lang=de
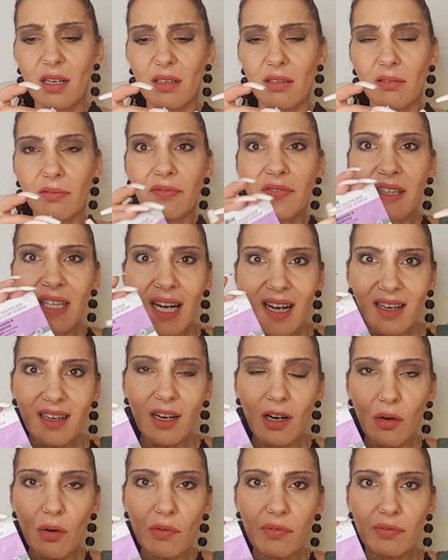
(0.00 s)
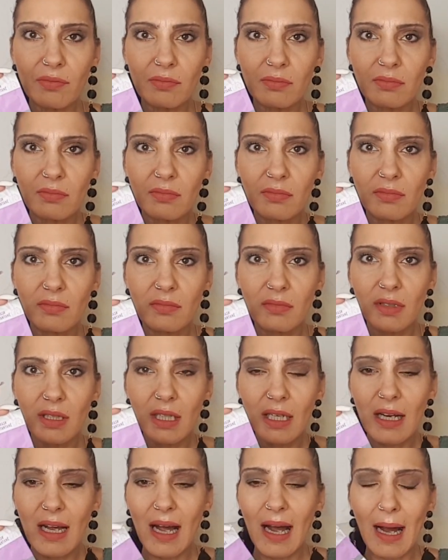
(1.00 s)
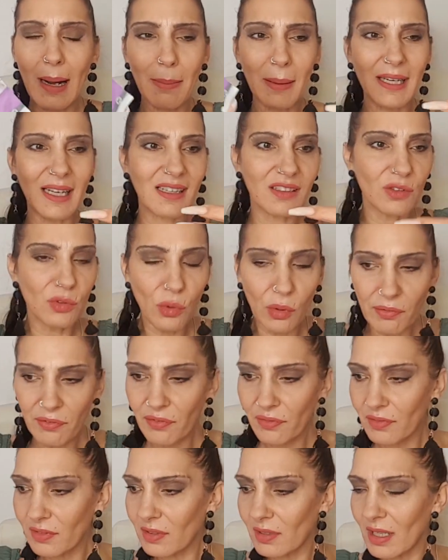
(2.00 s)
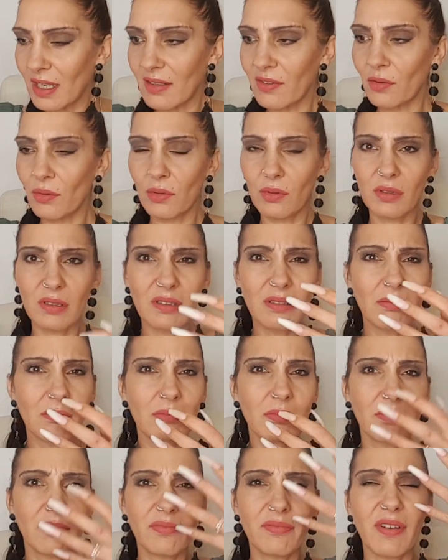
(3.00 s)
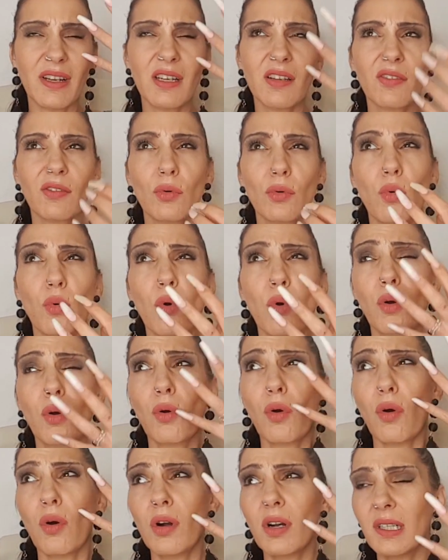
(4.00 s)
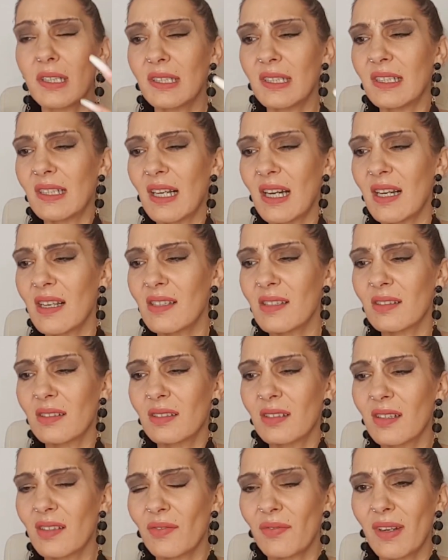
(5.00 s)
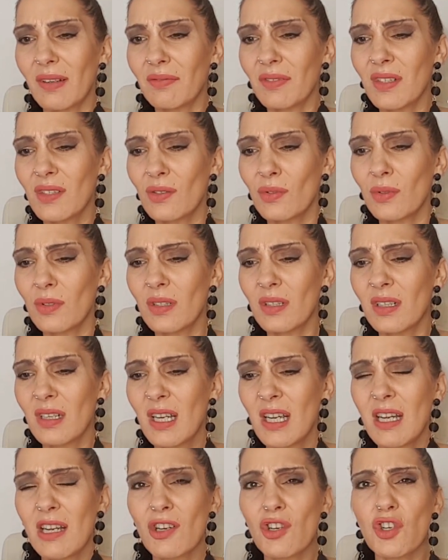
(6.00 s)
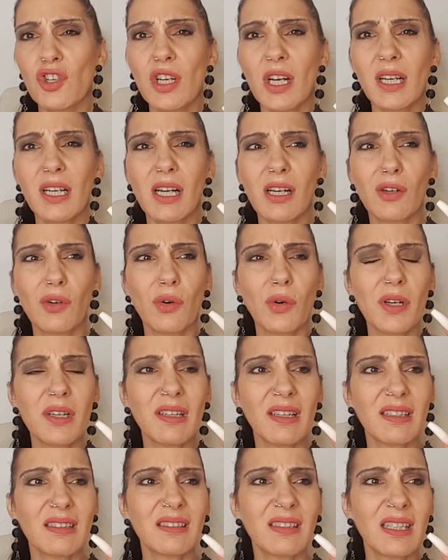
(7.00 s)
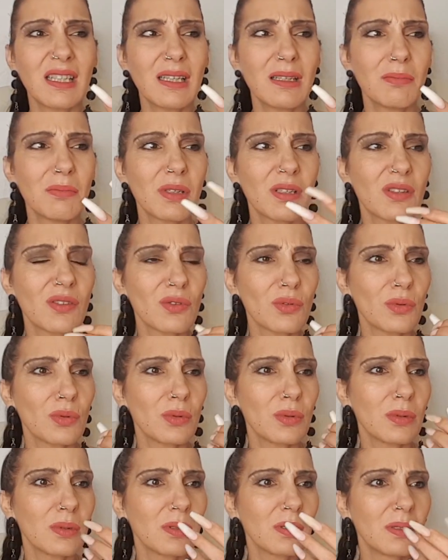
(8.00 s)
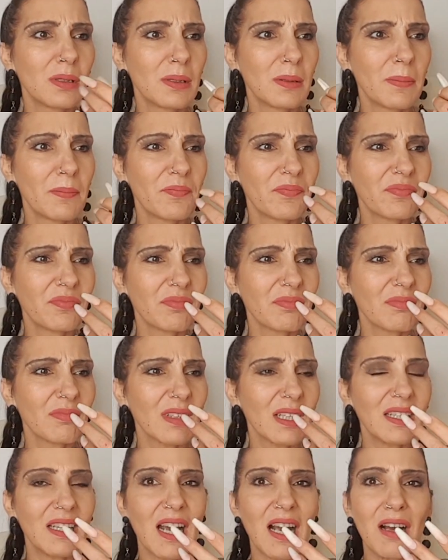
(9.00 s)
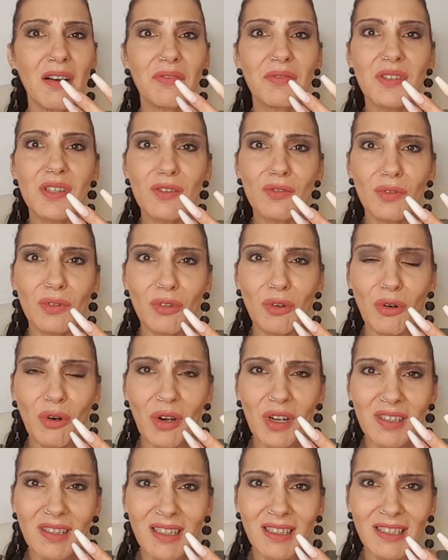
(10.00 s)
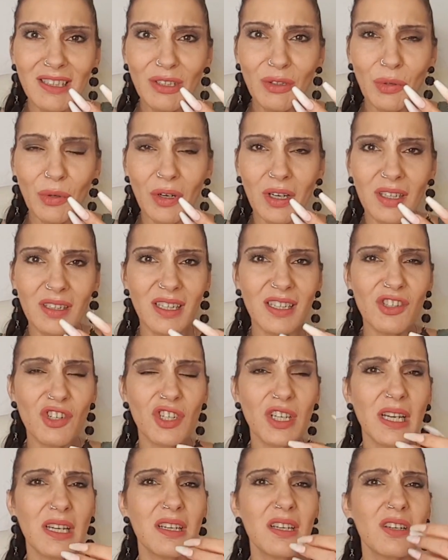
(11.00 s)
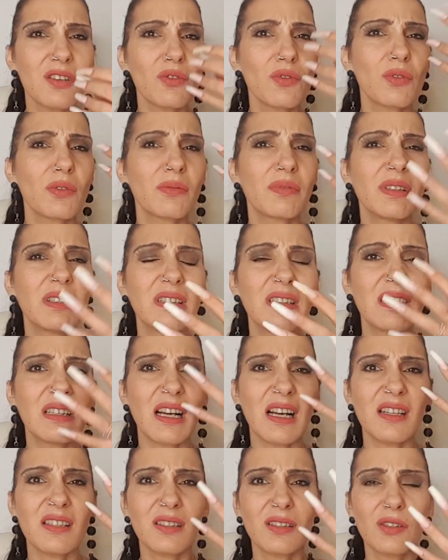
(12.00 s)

wieder kaufen. Aber der Duft, also wenn es so hoch kroch in die Nase, das war wie so ein starker Kräutertee mit so, ja, wie so ein Kräuterlikör, der ständig irgendwie in die Nase